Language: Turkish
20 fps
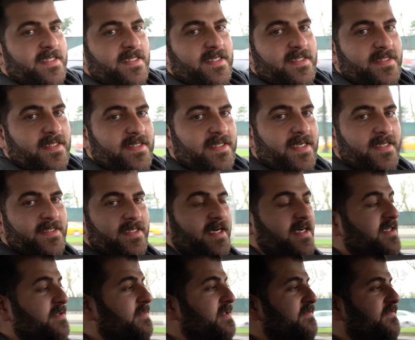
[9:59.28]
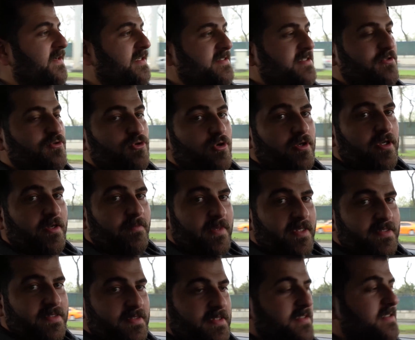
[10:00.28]
dikkat eder, arabayı fazla
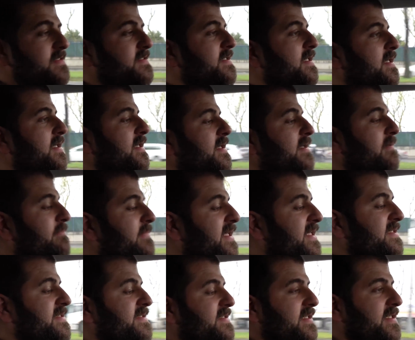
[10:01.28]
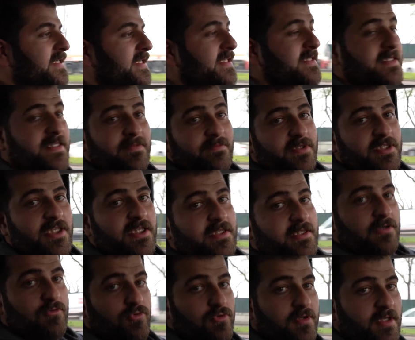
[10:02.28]
zorlamazsanız menzili etkin bir
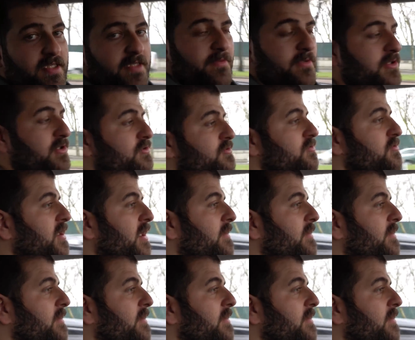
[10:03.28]
şekilde kullanabiliyorsunuz.